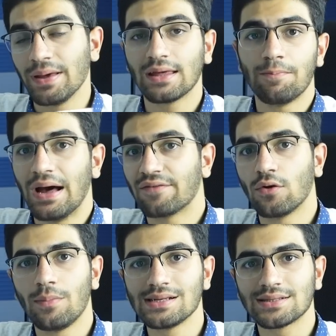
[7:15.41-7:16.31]
Peki
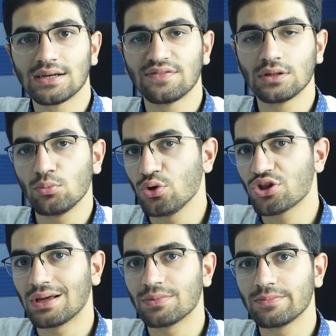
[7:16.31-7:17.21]
performans tarafında bu
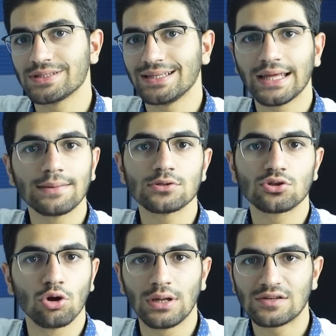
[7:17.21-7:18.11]
işlemci bize ne gibi
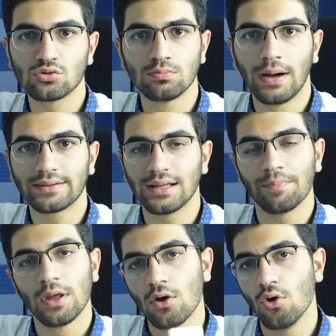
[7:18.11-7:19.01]
skorlar
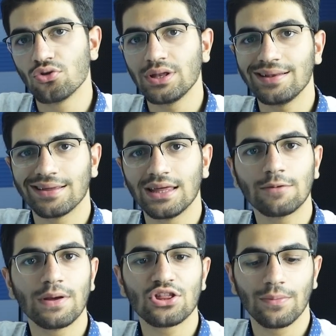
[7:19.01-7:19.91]
sunmakta? Öncelikle
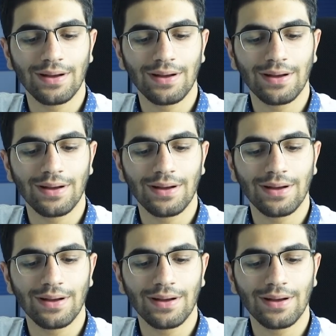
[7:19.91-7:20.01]
Geekbench'e